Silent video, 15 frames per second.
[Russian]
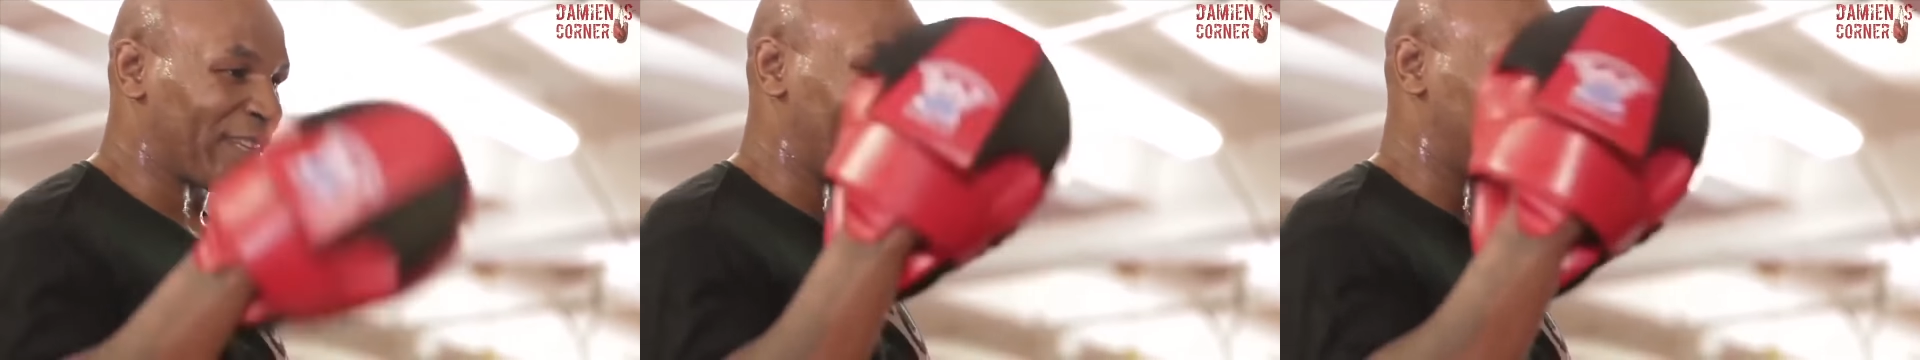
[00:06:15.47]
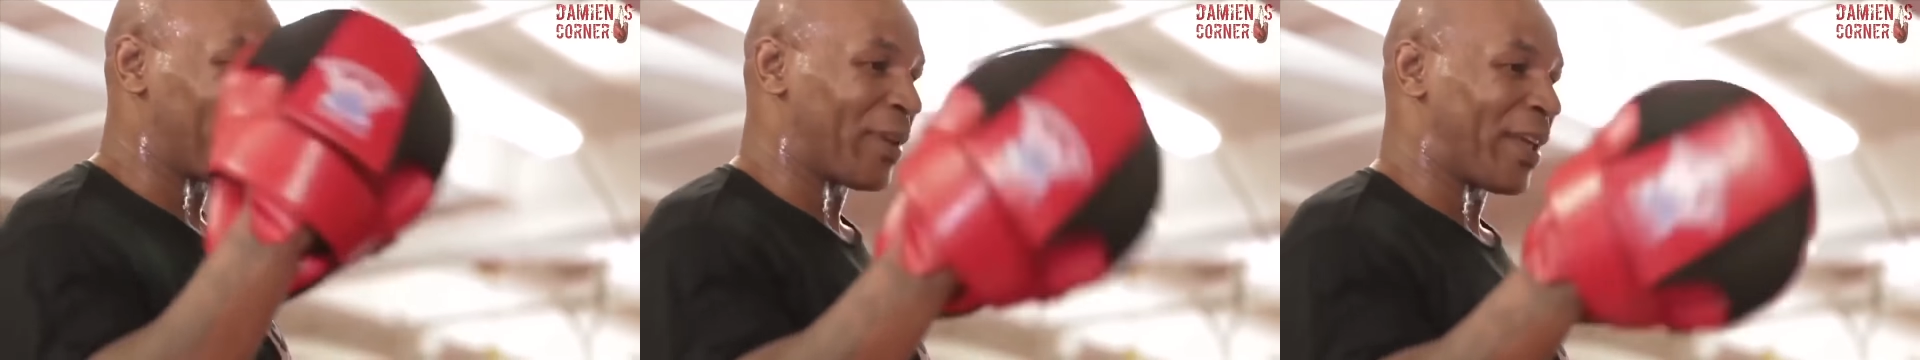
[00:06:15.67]

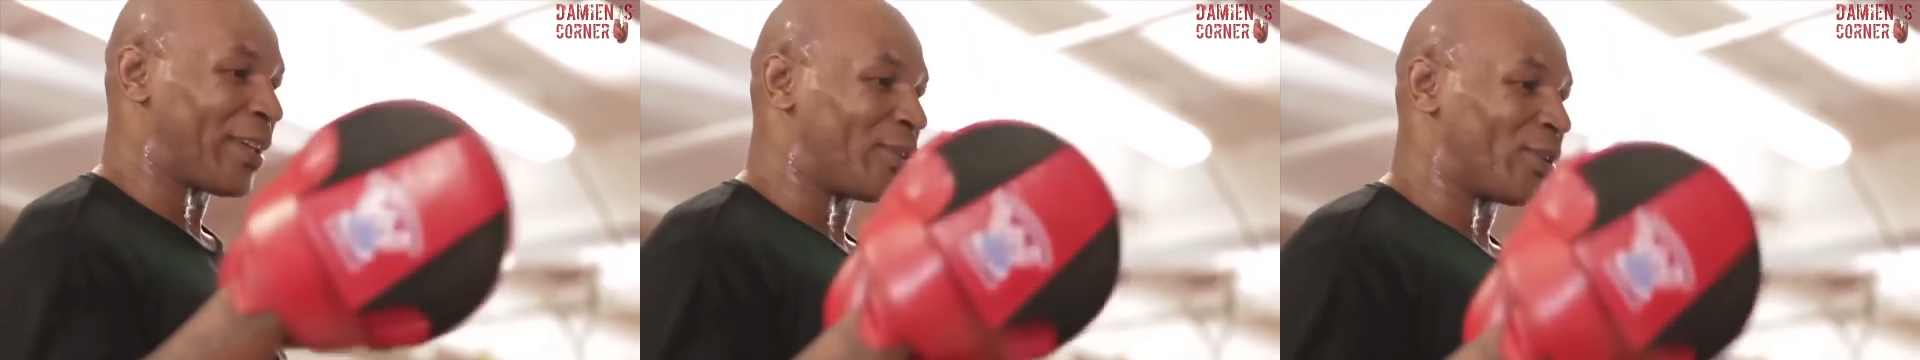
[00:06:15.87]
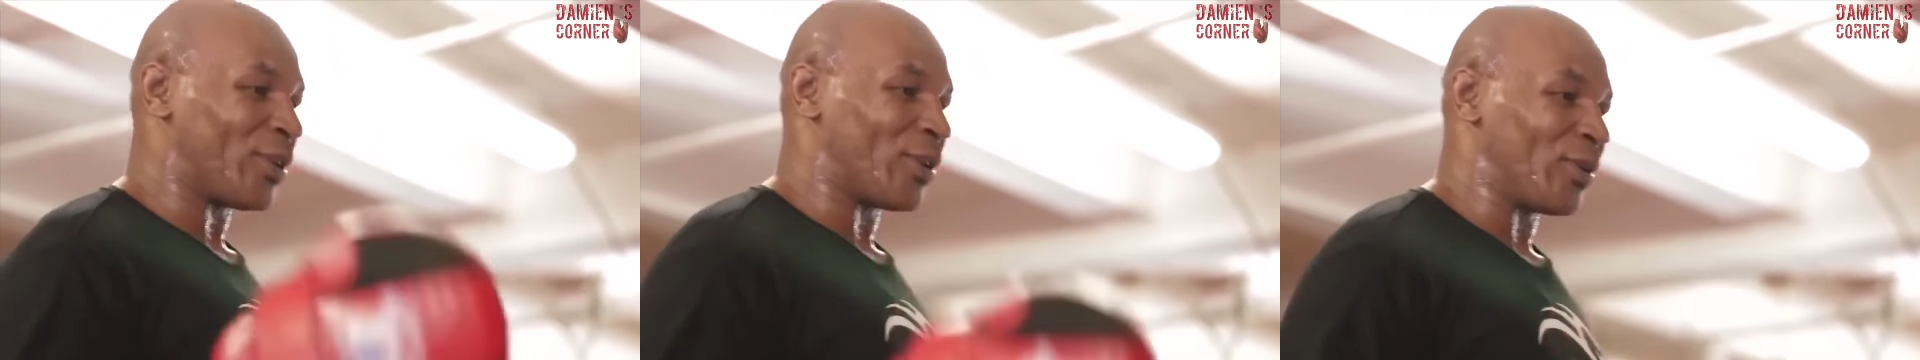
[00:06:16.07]

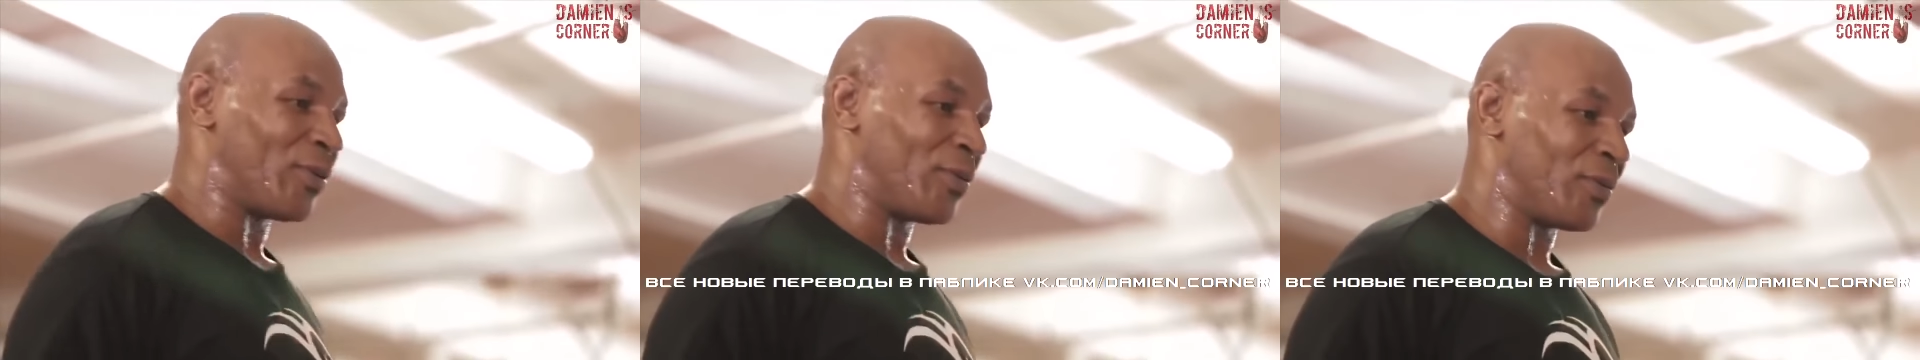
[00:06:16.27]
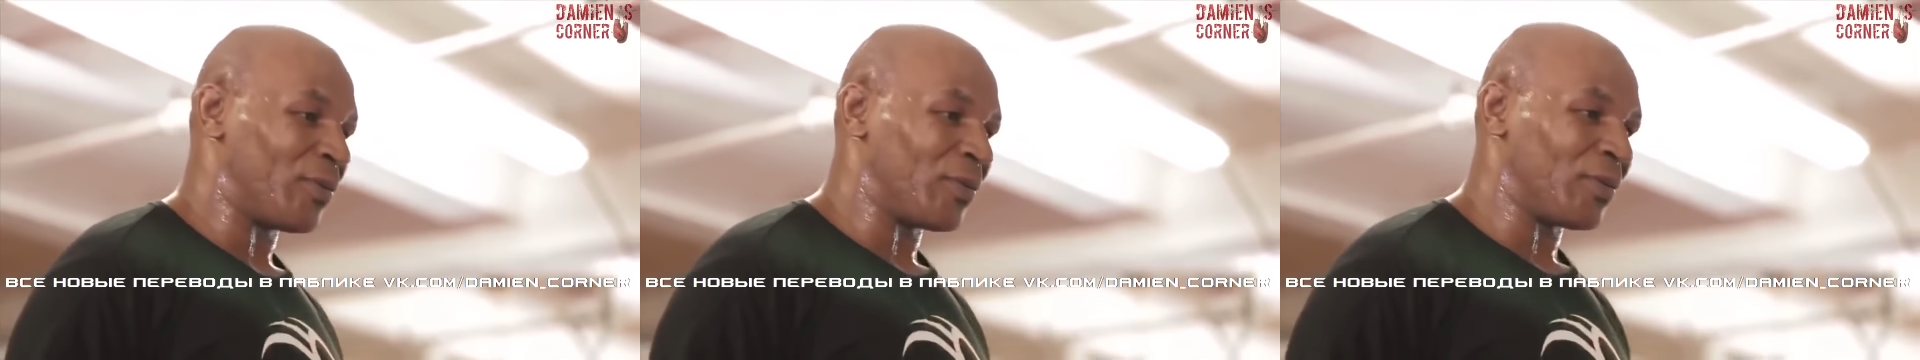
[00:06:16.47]
триумф.
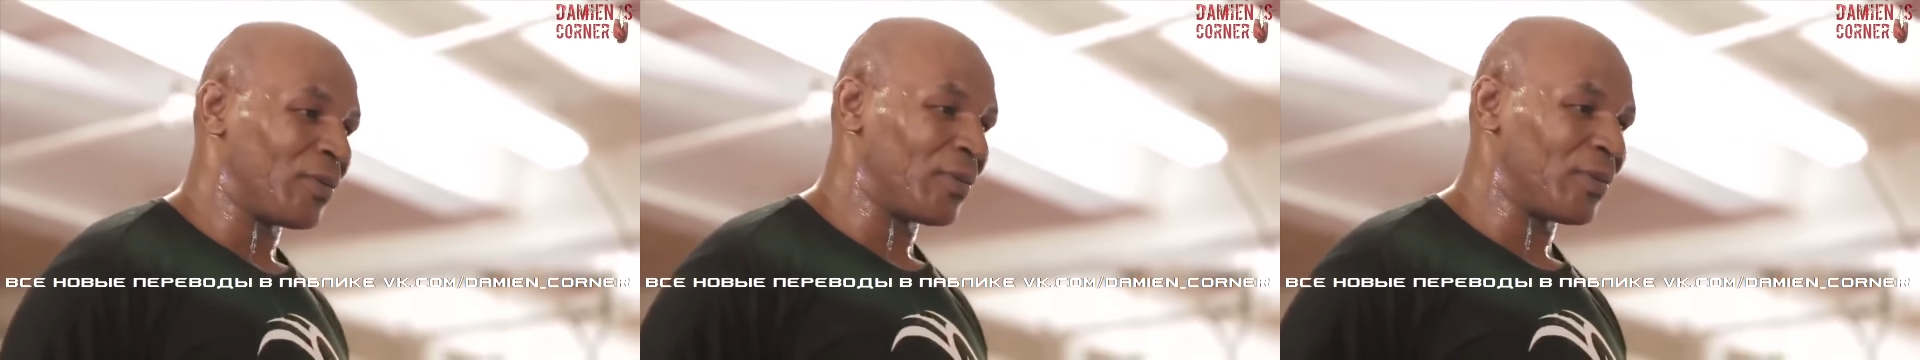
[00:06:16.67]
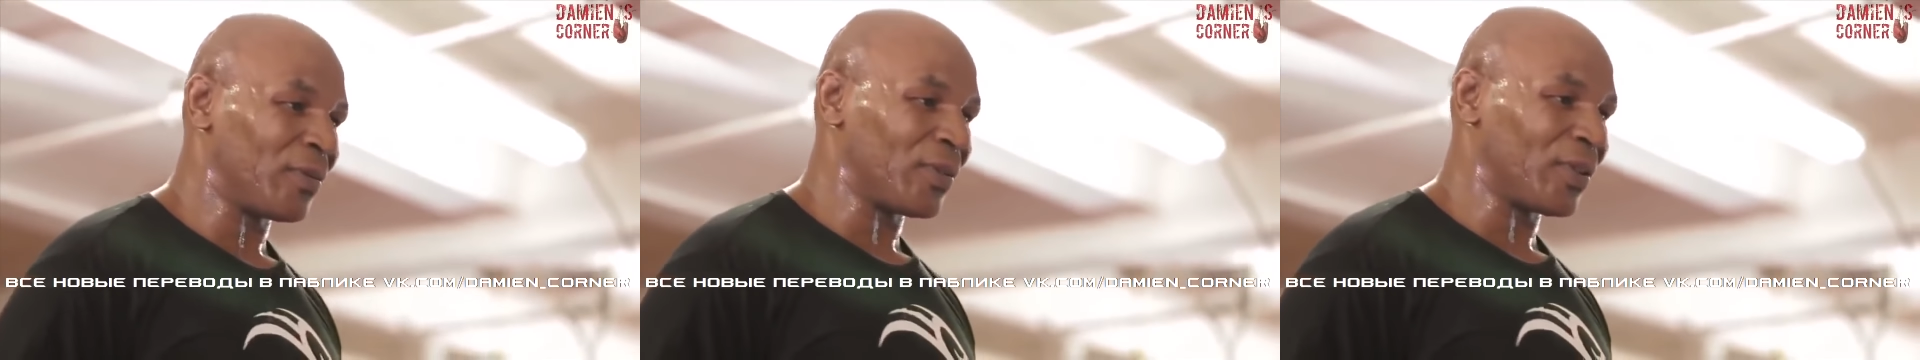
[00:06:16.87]

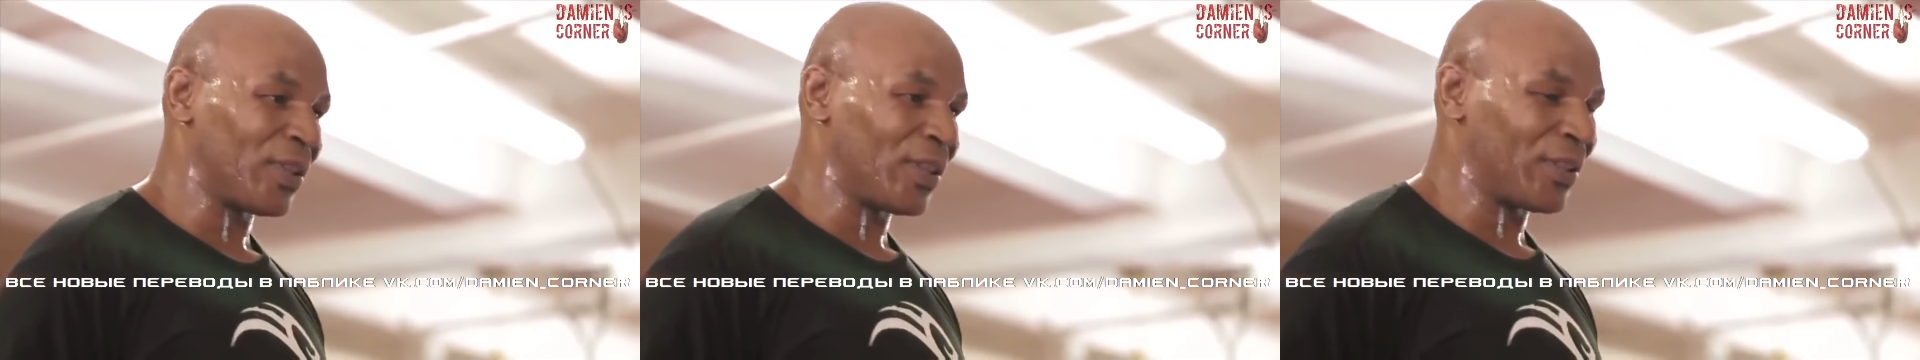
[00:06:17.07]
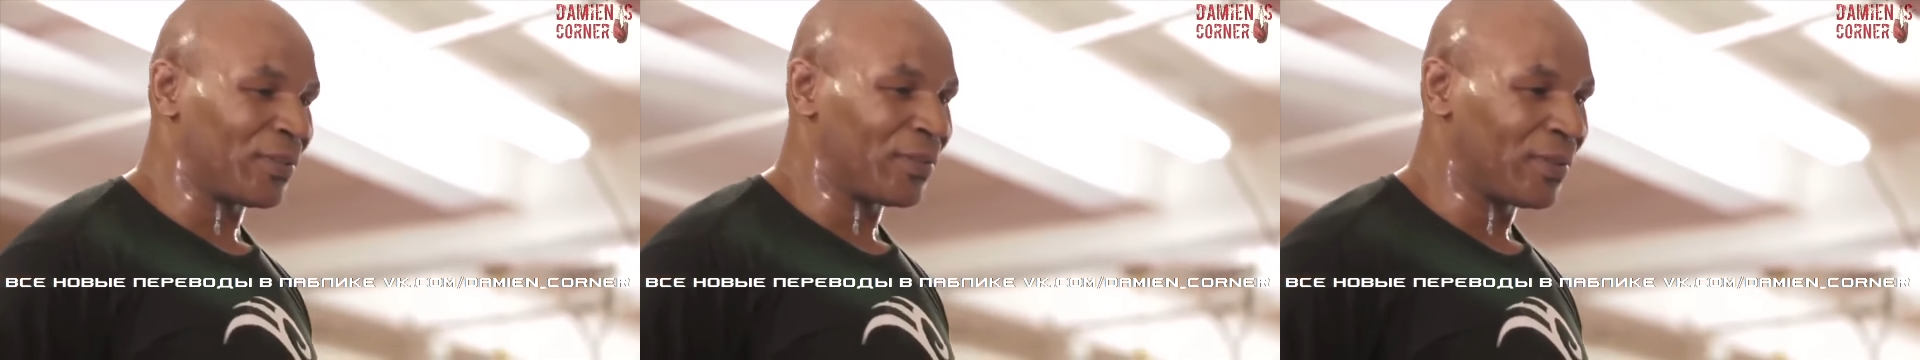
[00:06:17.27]

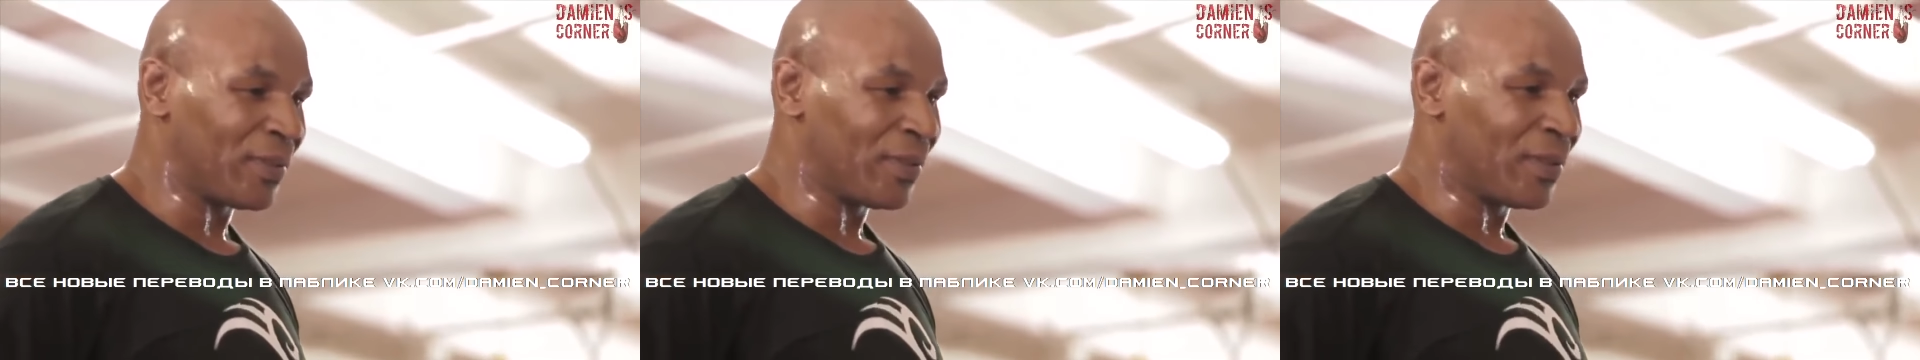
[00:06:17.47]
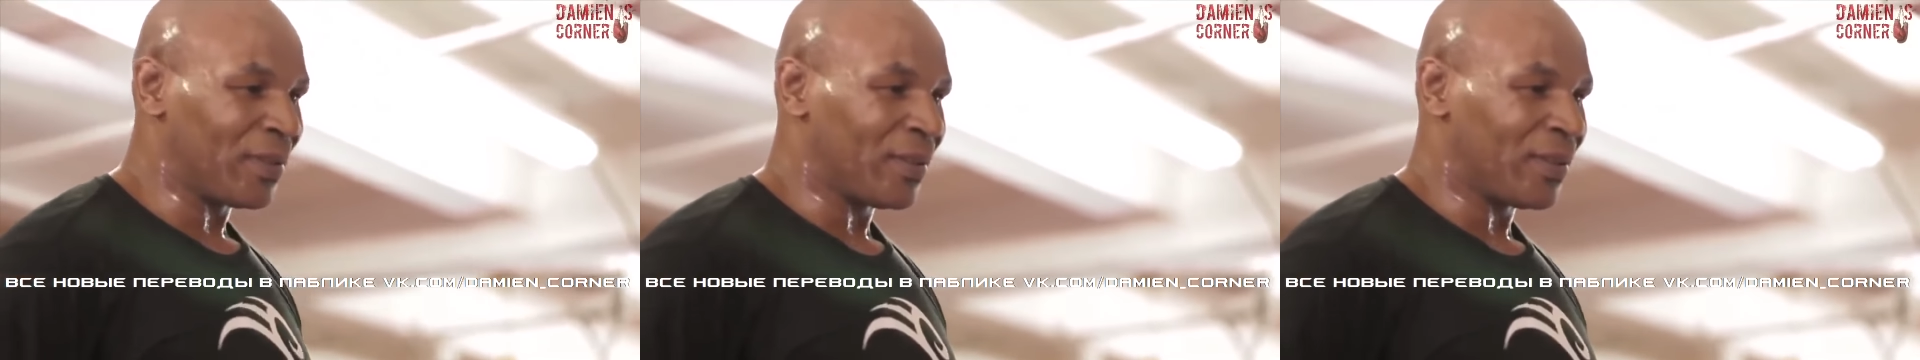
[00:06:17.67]

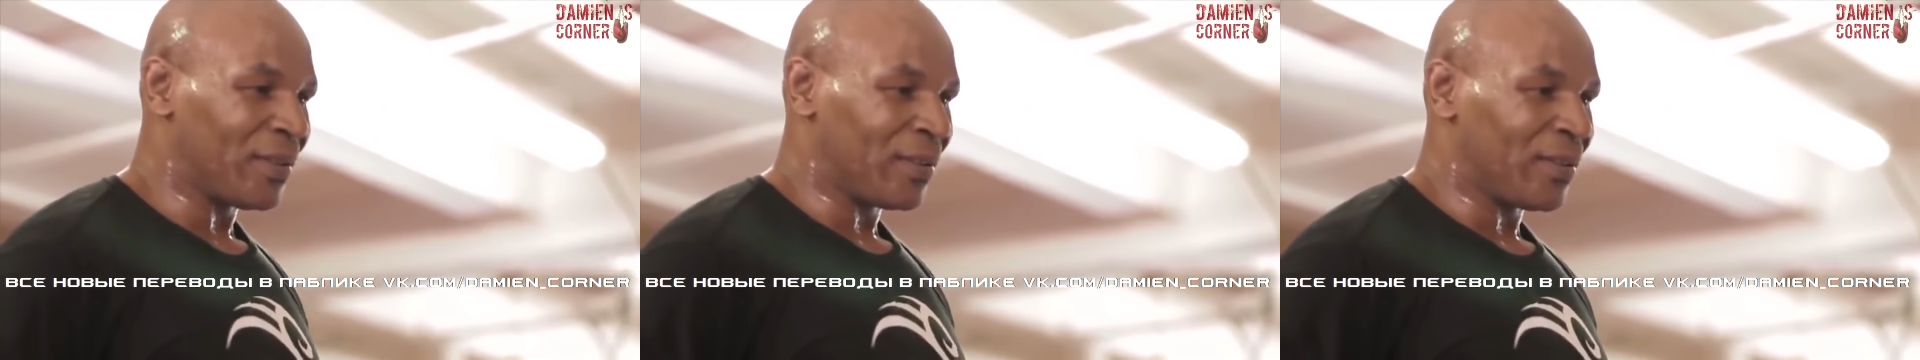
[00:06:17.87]
Понимаете?